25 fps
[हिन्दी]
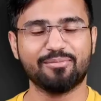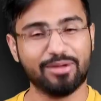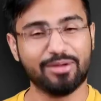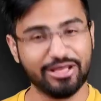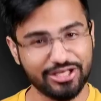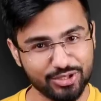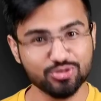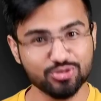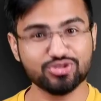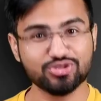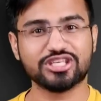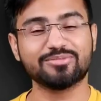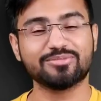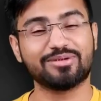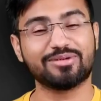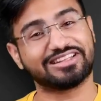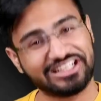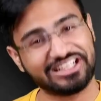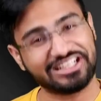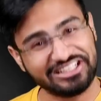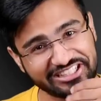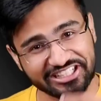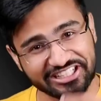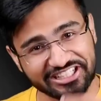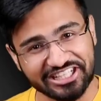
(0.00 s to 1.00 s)
मैं न्यूज की
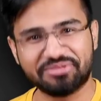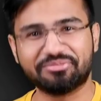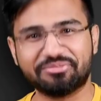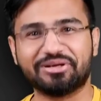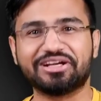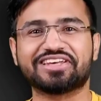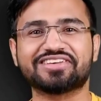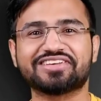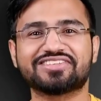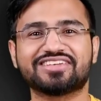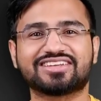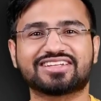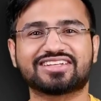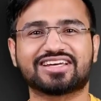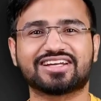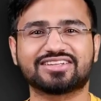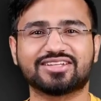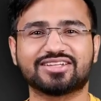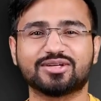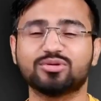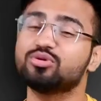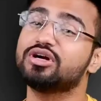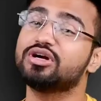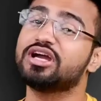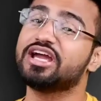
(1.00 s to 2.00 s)
बात एंटरटेनमेंट के साथ
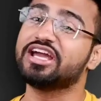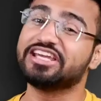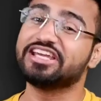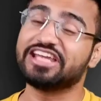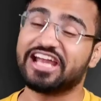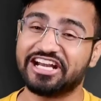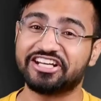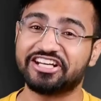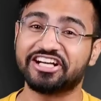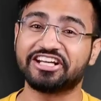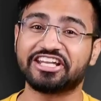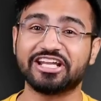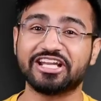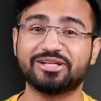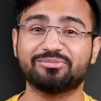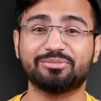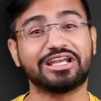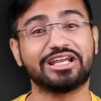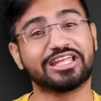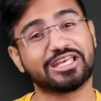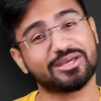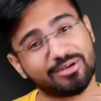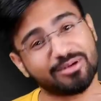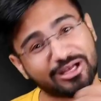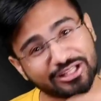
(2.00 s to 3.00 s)
करता हूँ ये
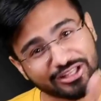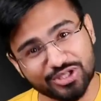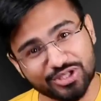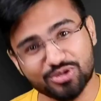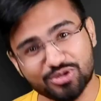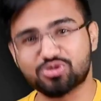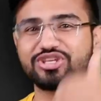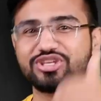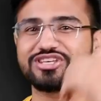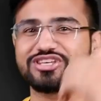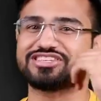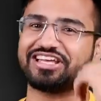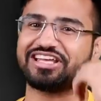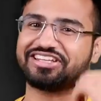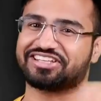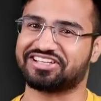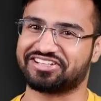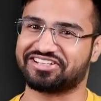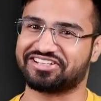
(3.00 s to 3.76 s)
एंटरटेनमेंट की बात न्यूज के साथ